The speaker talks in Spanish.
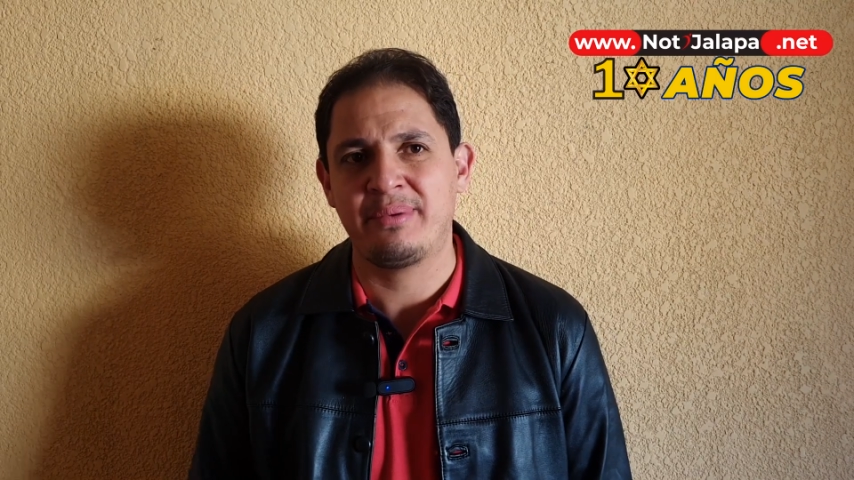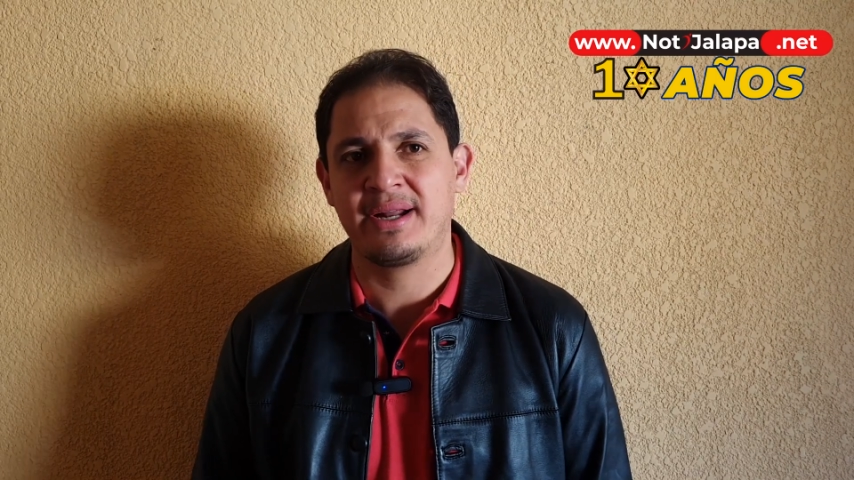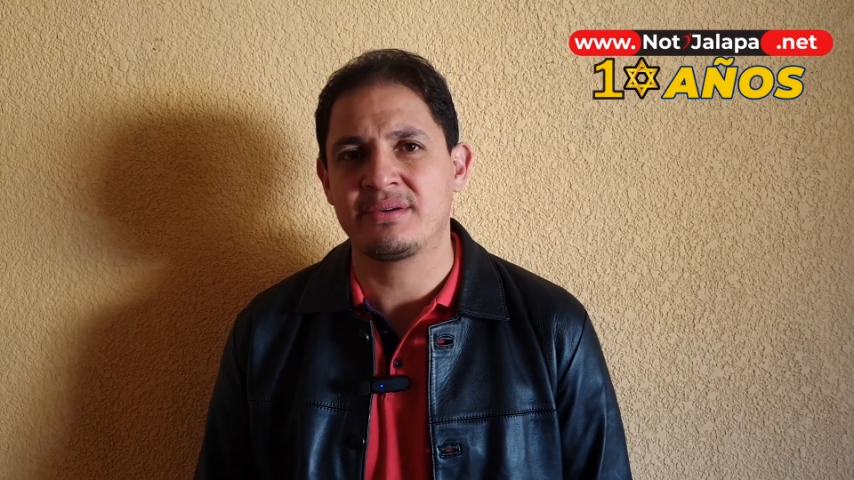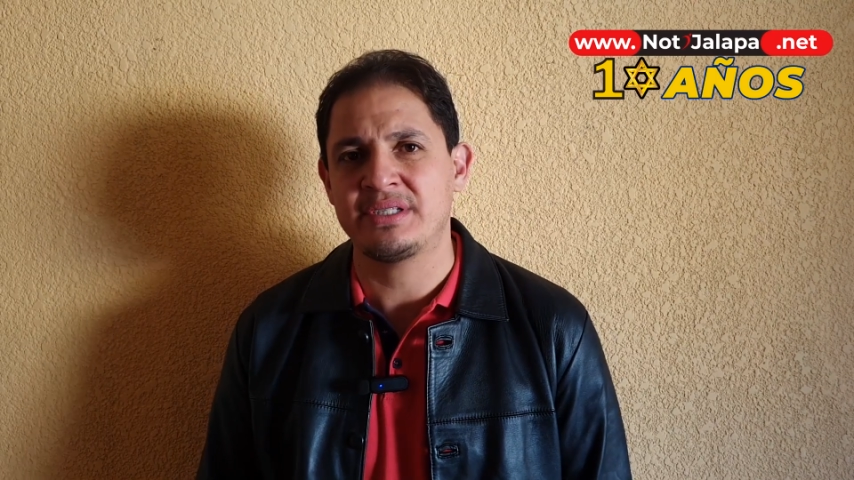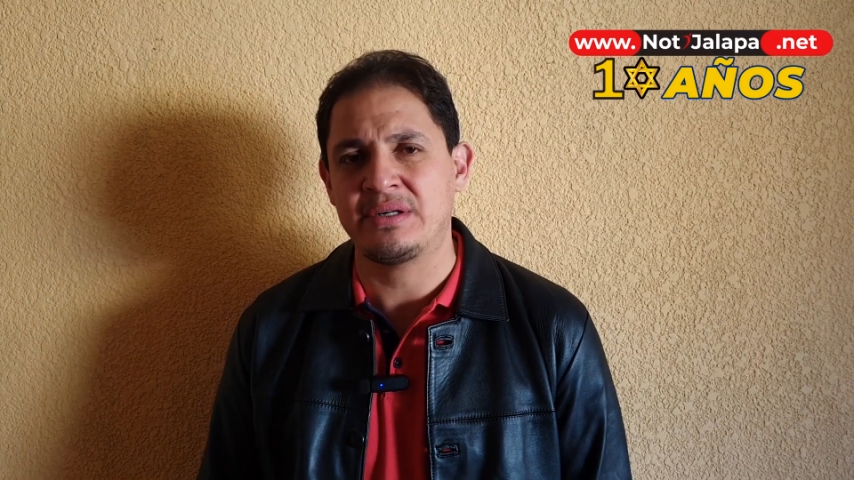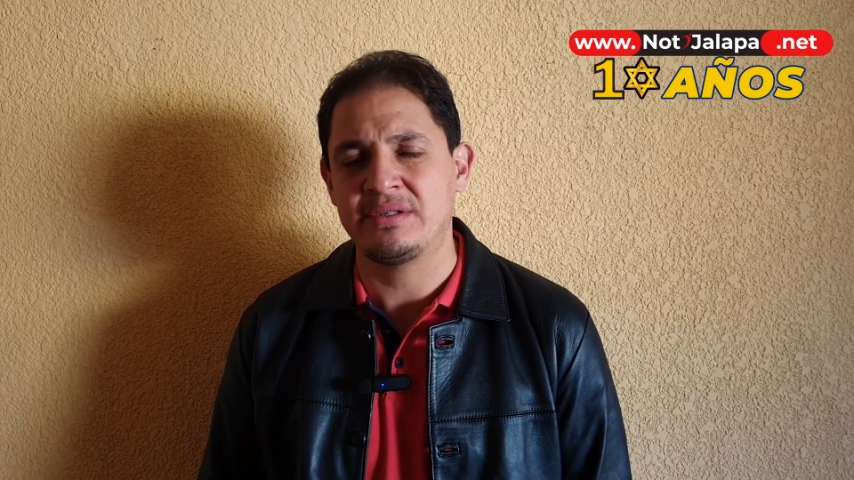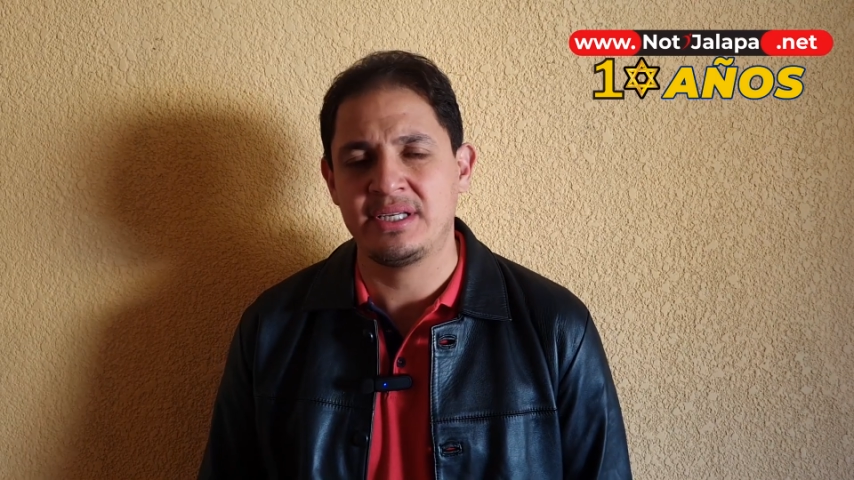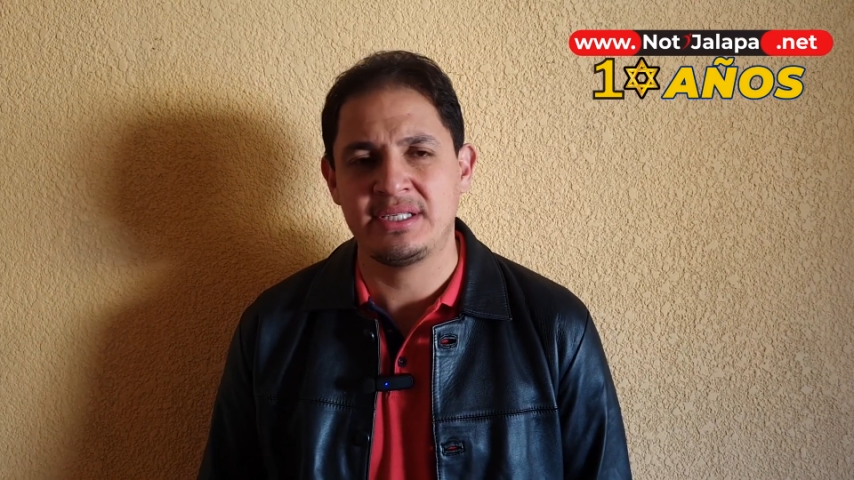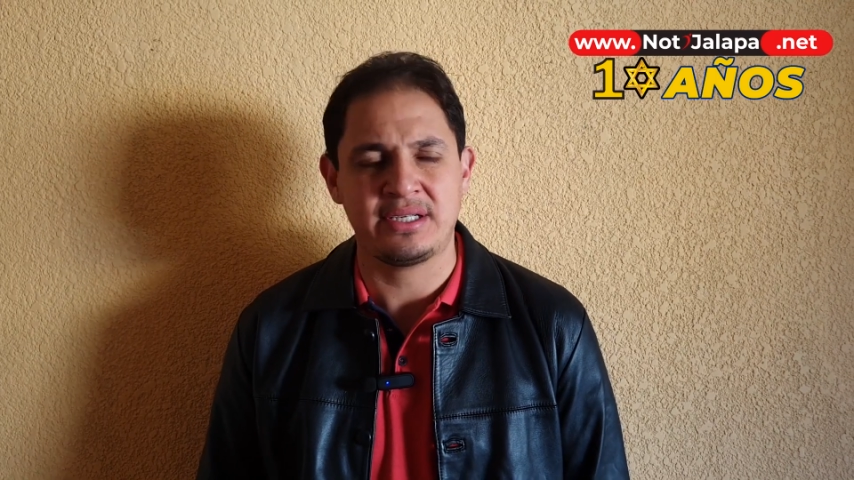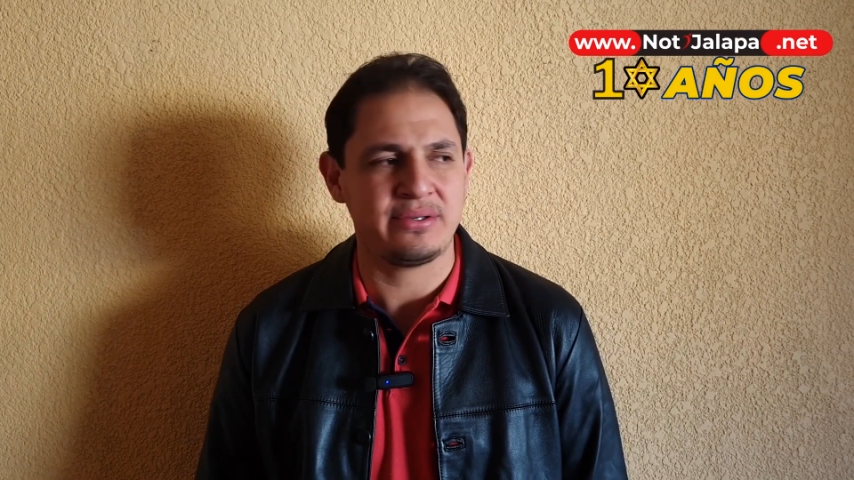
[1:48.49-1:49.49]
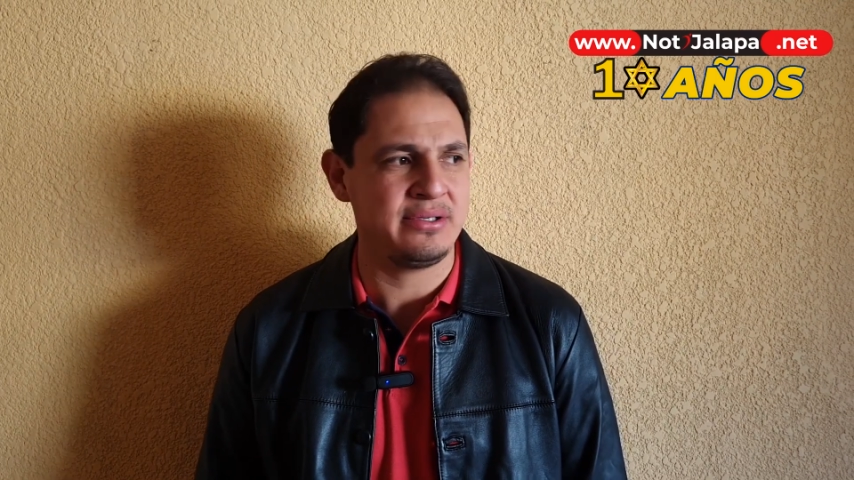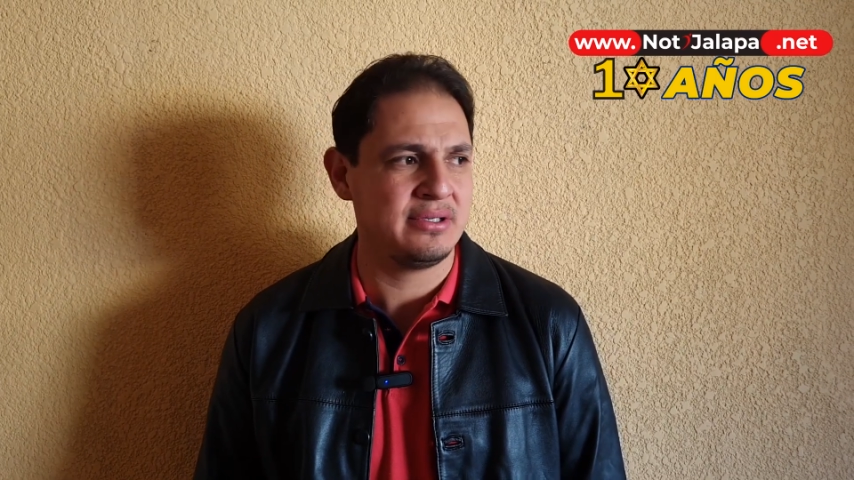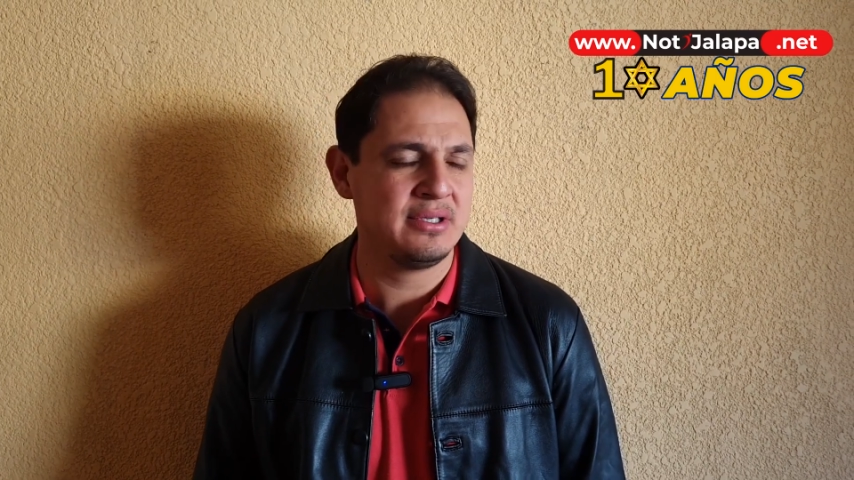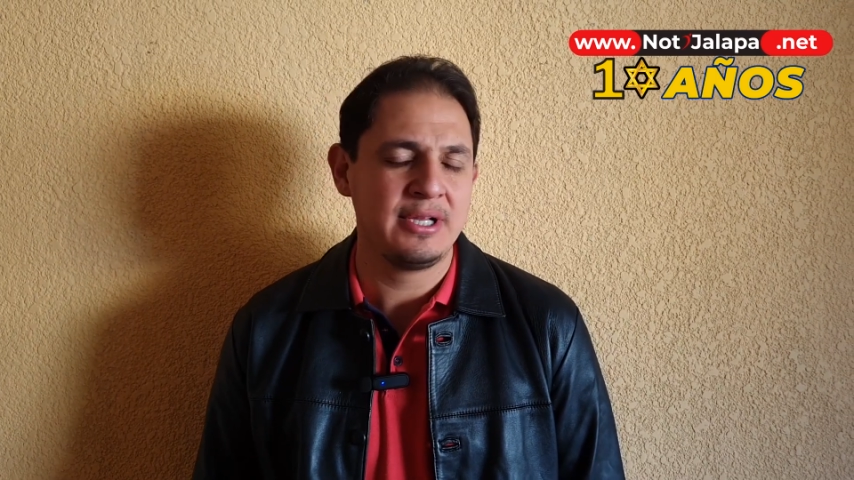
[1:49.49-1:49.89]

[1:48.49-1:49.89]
para consejos de desarrollo